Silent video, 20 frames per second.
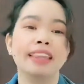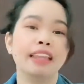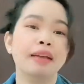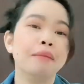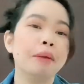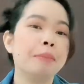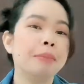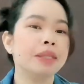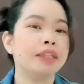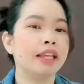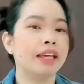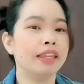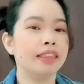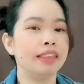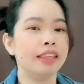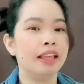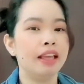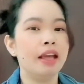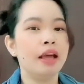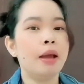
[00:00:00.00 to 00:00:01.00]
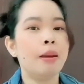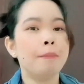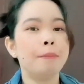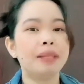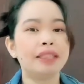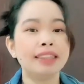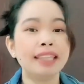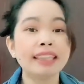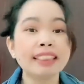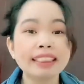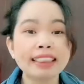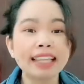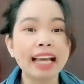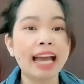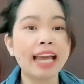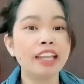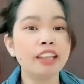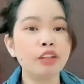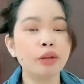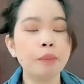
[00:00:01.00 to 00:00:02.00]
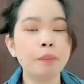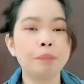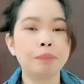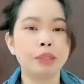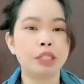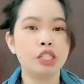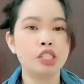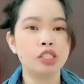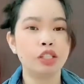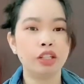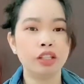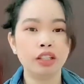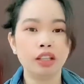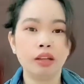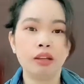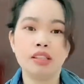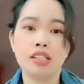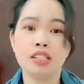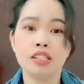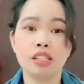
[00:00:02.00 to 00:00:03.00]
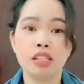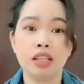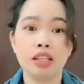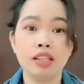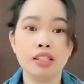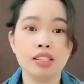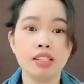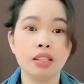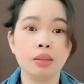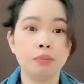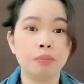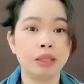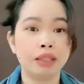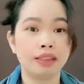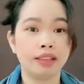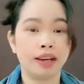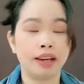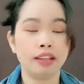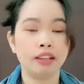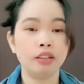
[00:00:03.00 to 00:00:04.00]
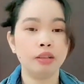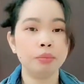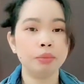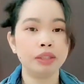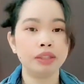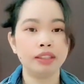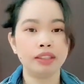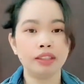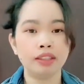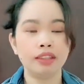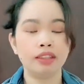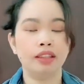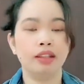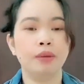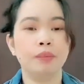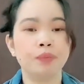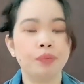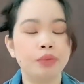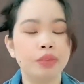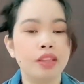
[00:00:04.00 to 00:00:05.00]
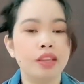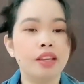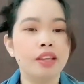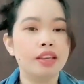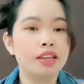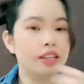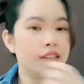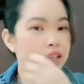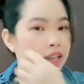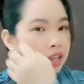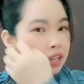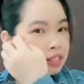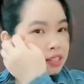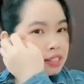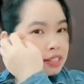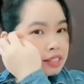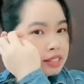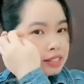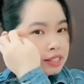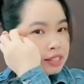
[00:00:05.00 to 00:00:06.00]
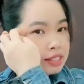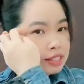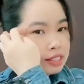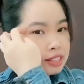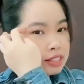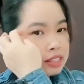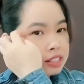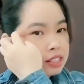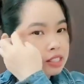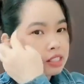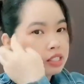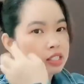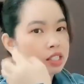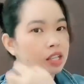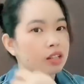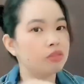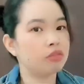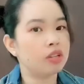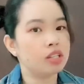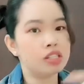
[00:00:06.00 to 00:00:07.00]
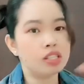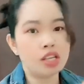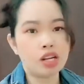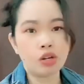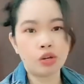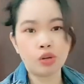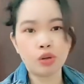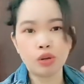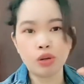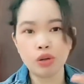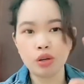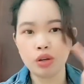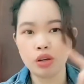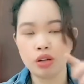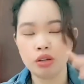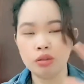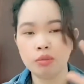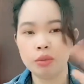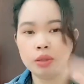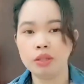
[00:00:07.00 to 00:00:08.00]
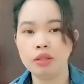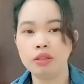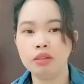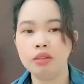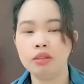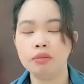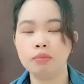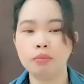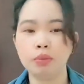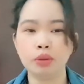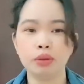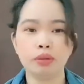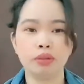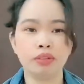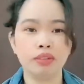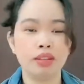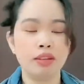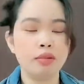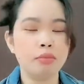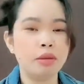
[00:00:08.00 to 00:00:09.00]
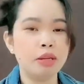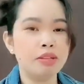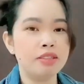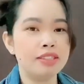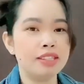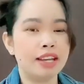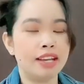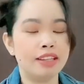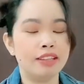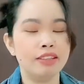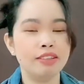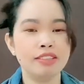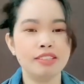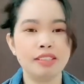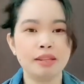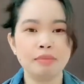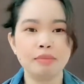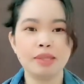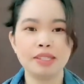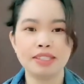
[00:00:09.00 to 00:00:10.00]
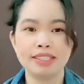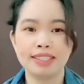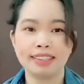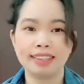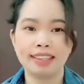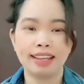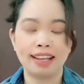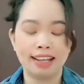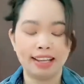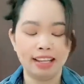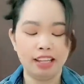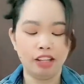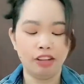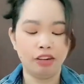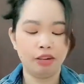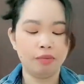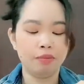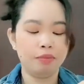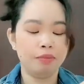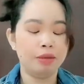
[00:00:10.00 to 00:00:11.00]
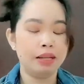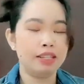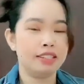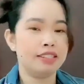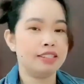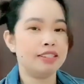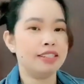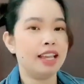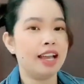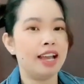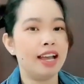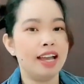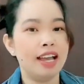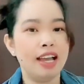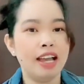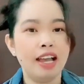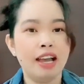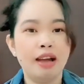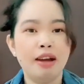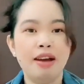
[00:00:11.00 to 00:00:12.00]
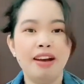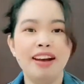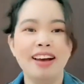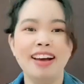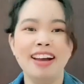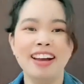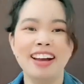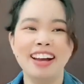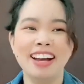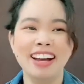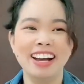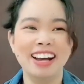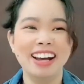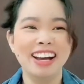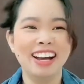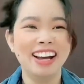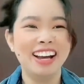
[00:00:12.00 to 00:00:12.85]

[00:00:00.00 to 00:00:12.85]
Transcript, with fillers: I'm a petite. Petite kind of person. Is, is it petite or petite? Yes. Ano kasi ako, ano, ano ba yun? Potot. Ano ba yung sa ano? Sabit sa Tagalog. Basta. M.